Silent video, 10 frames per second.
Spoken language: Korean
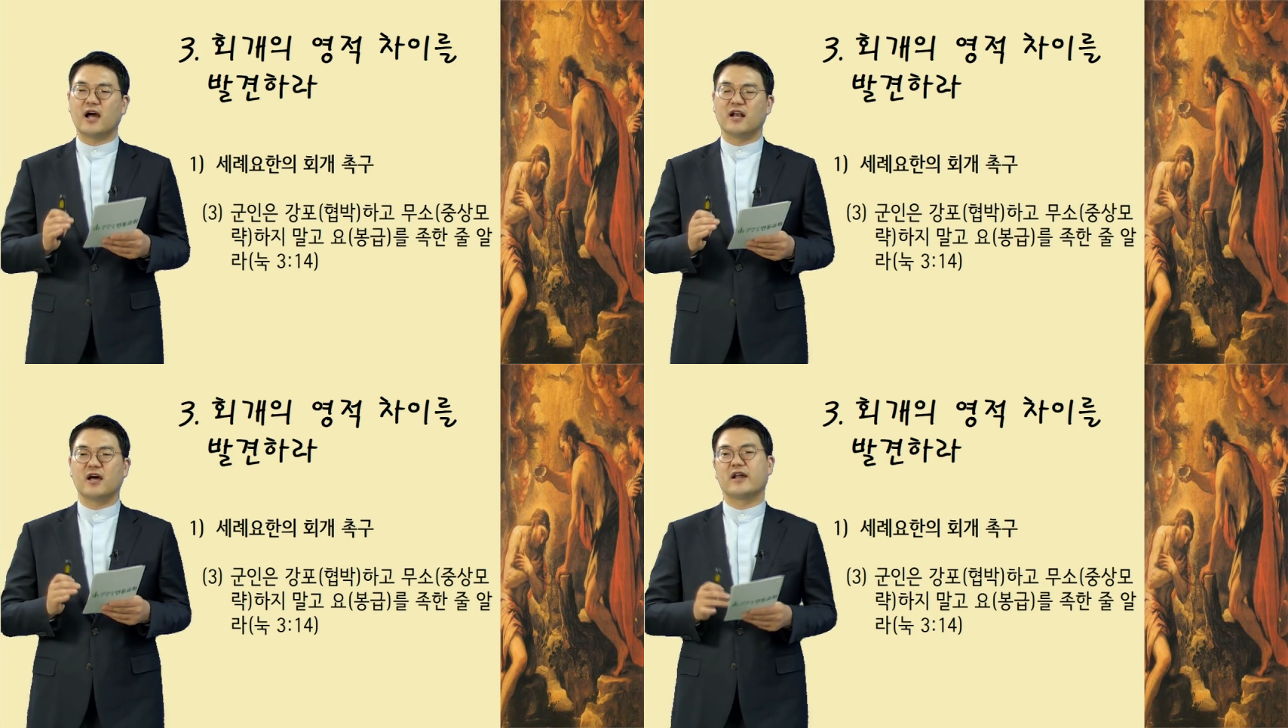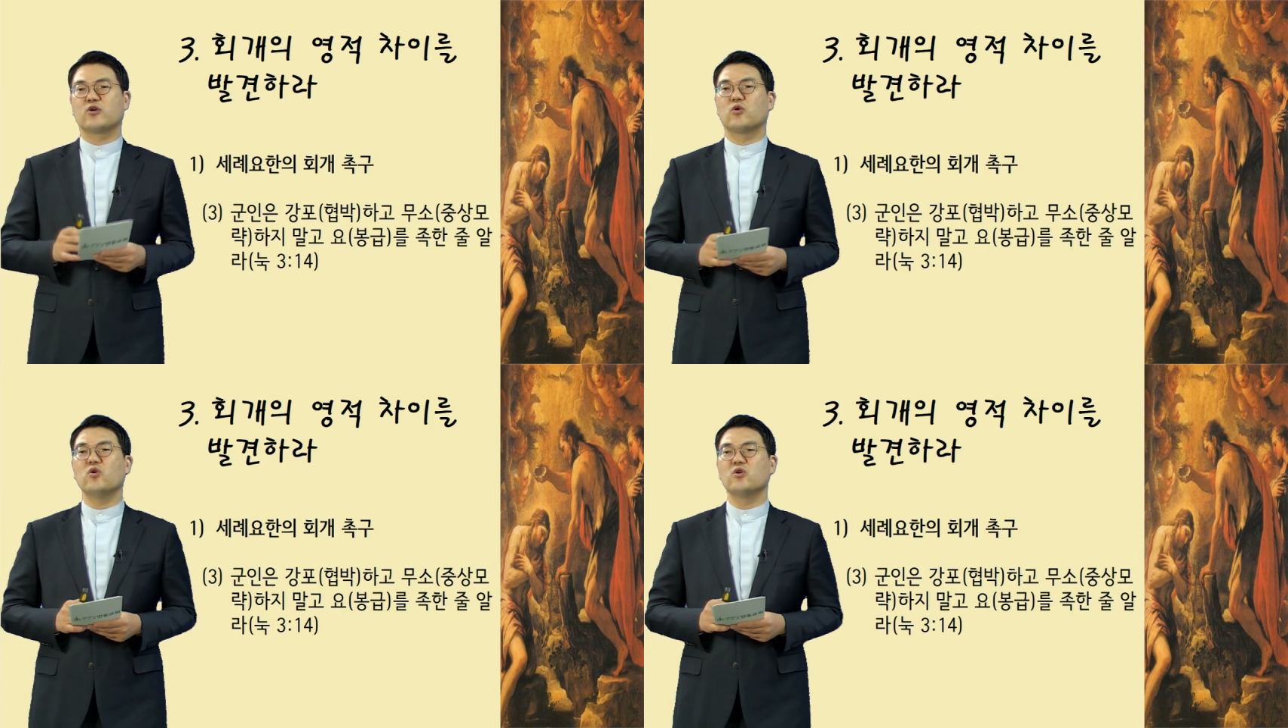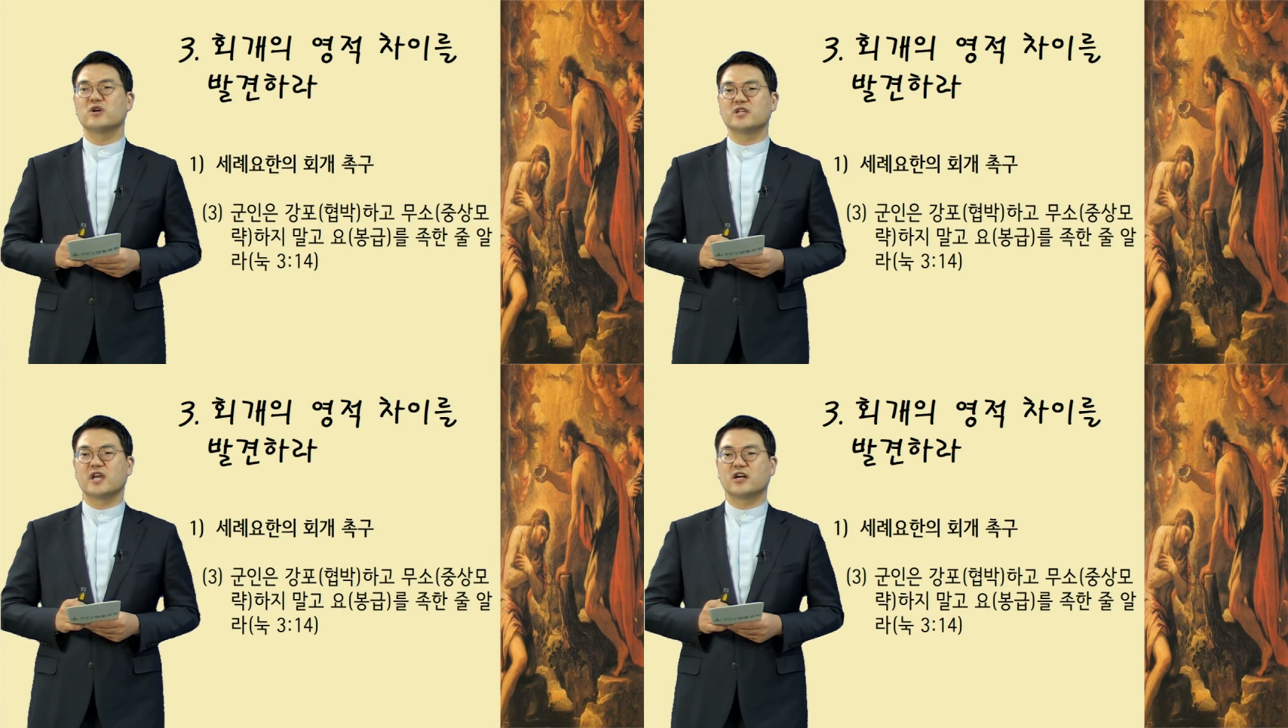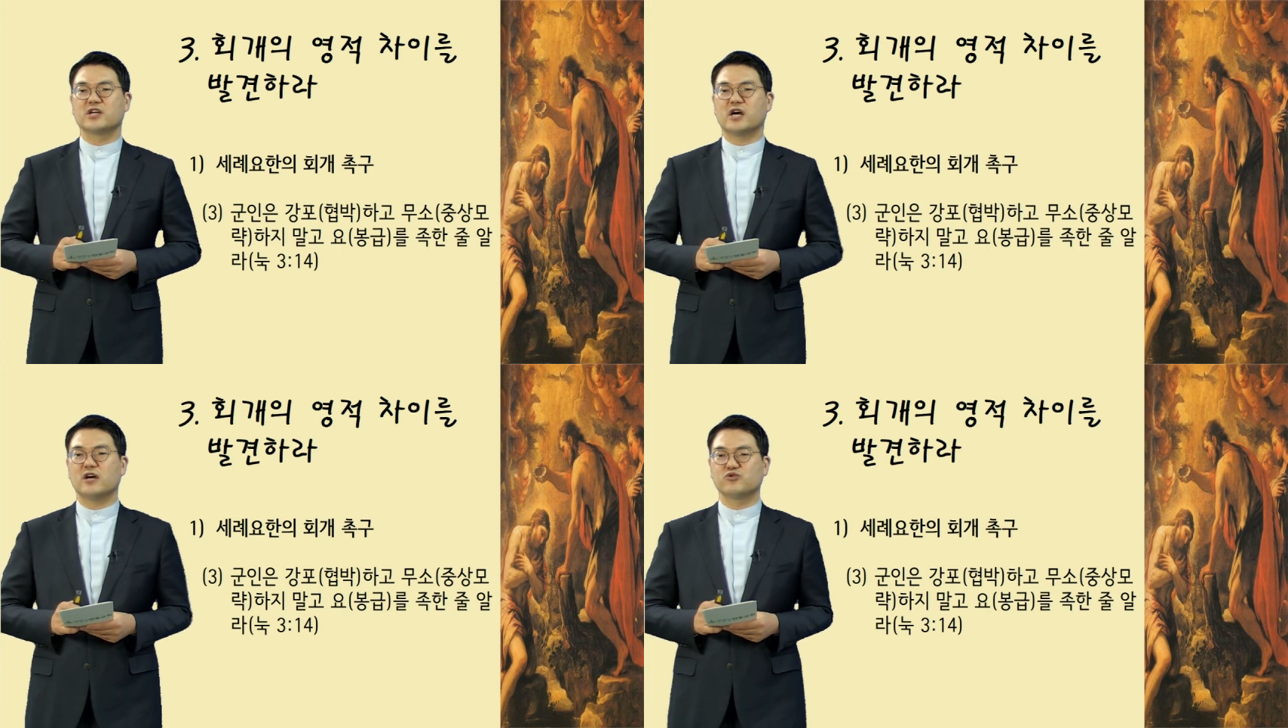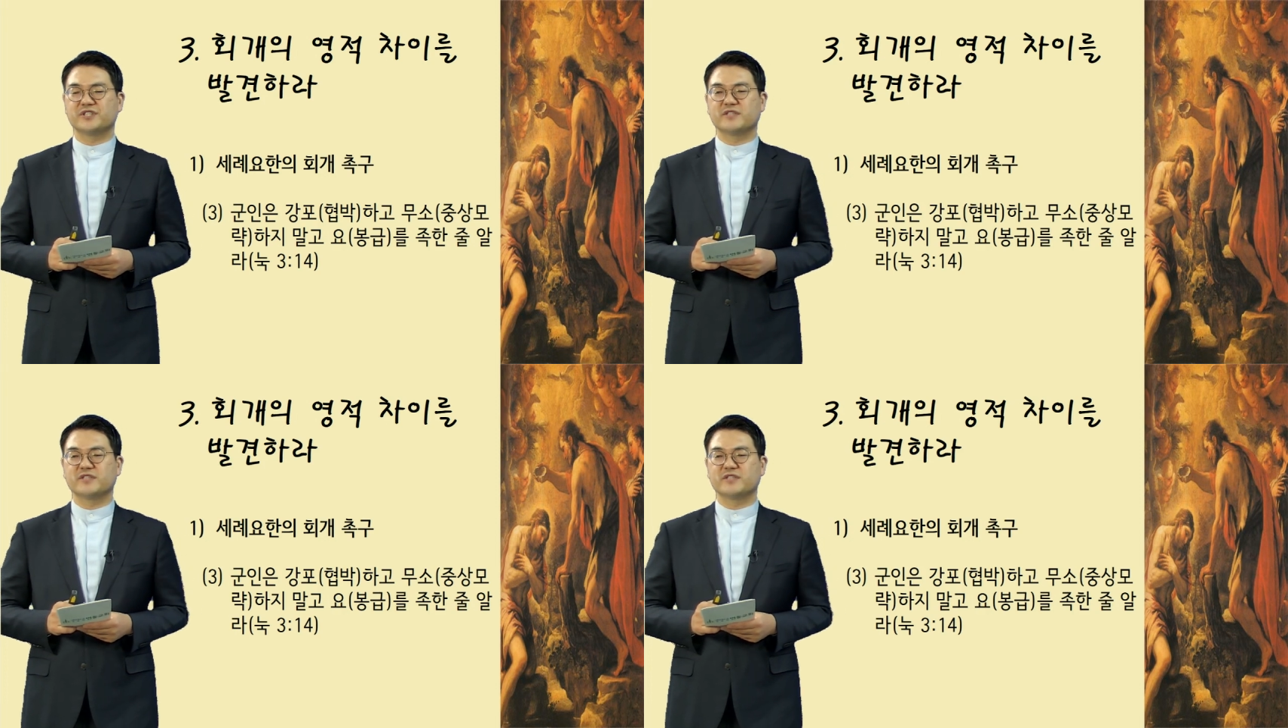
알라라고 이야기하고